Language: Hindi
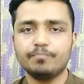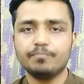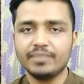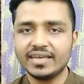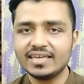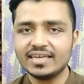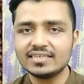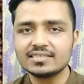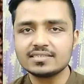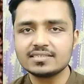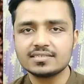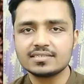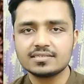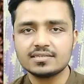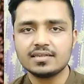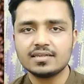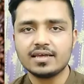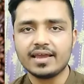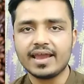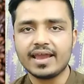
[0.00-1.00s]
बीन्स
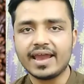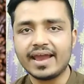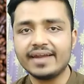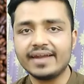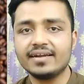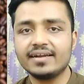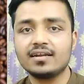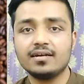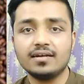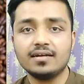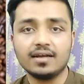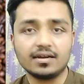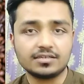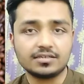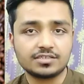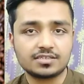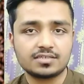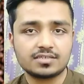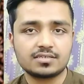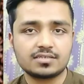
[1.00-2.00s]
एंड
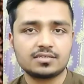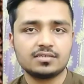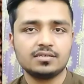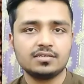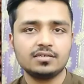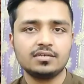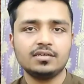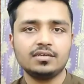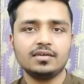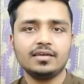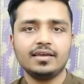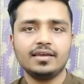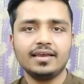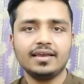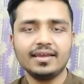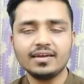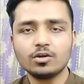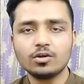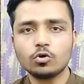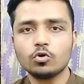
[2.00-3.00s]
नट्स
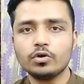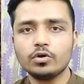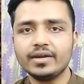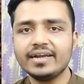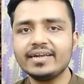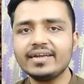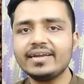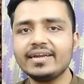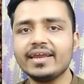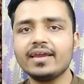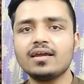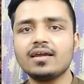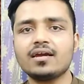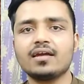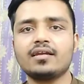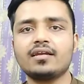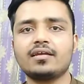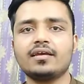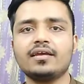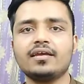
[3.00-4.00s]
इनको इनटेक
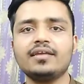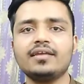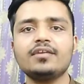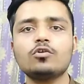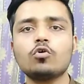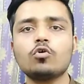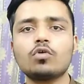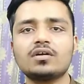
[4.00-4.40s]
करके इनको